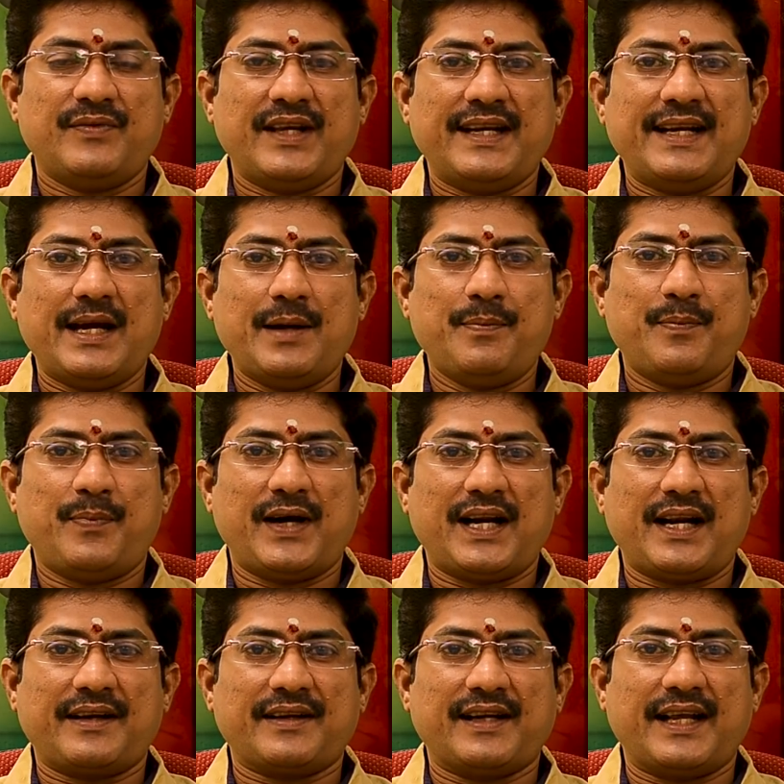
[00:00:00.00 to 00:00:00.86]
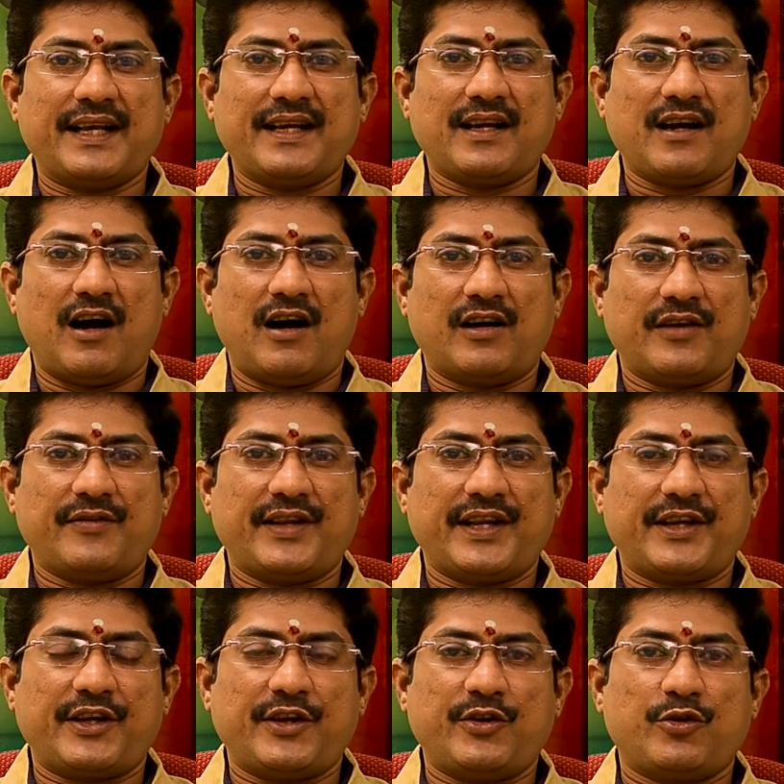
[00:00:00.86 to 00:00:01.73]
தினப்பலன்களை காண
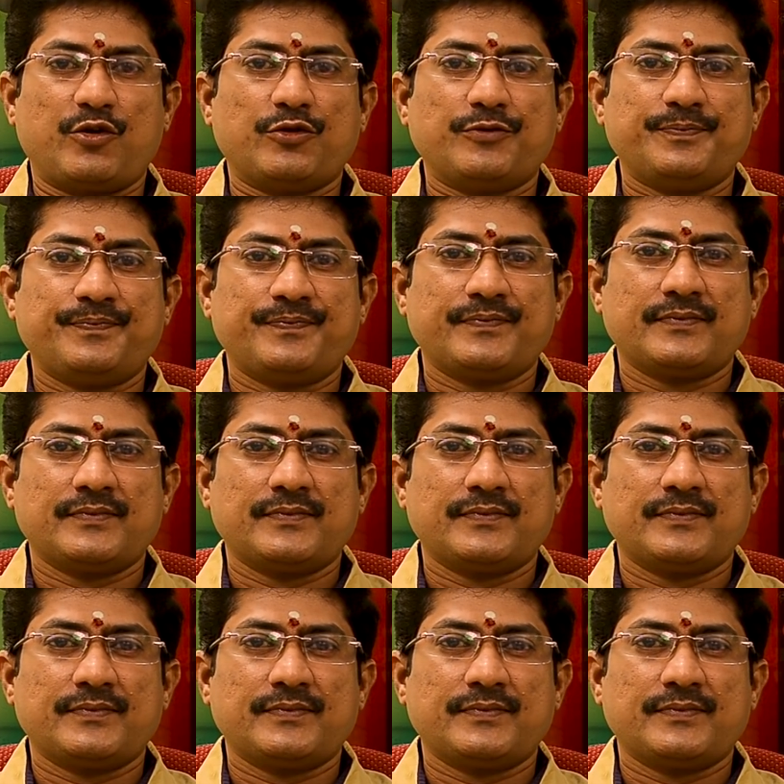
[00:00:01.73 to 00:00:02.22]
வைக்கின்றோம்